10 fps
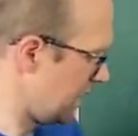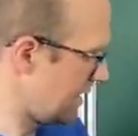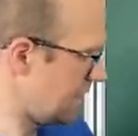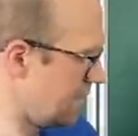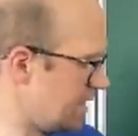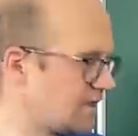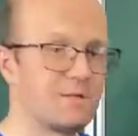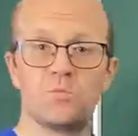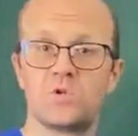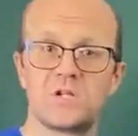третий
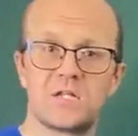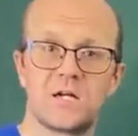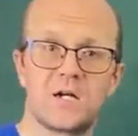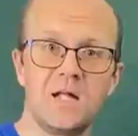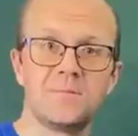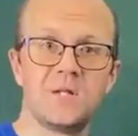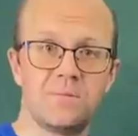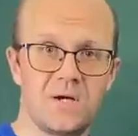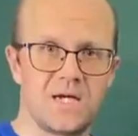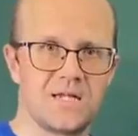мудрый таракан
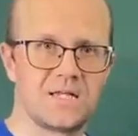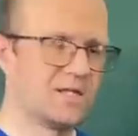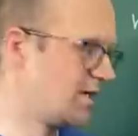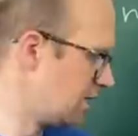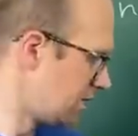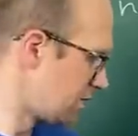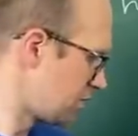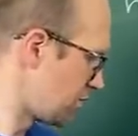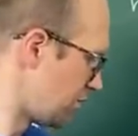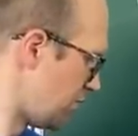понимает,
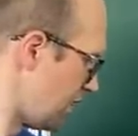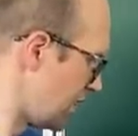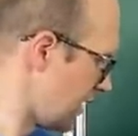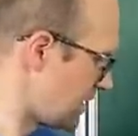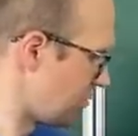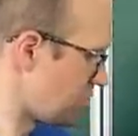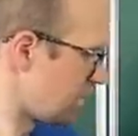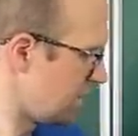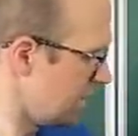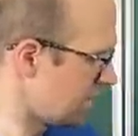что если бы он
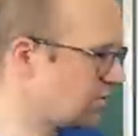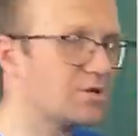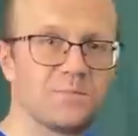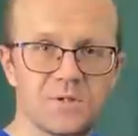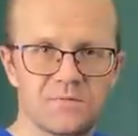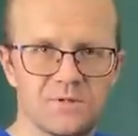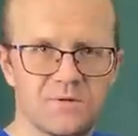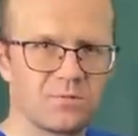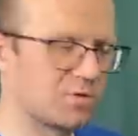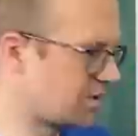знал, что если первые
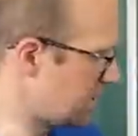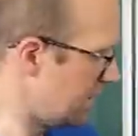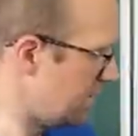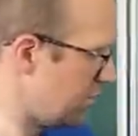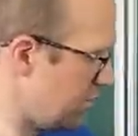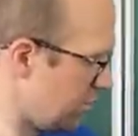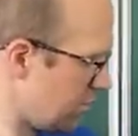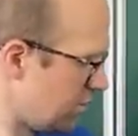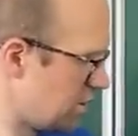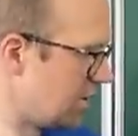два будут искать, то ему
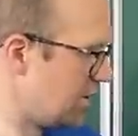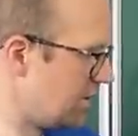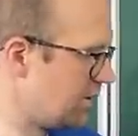тоже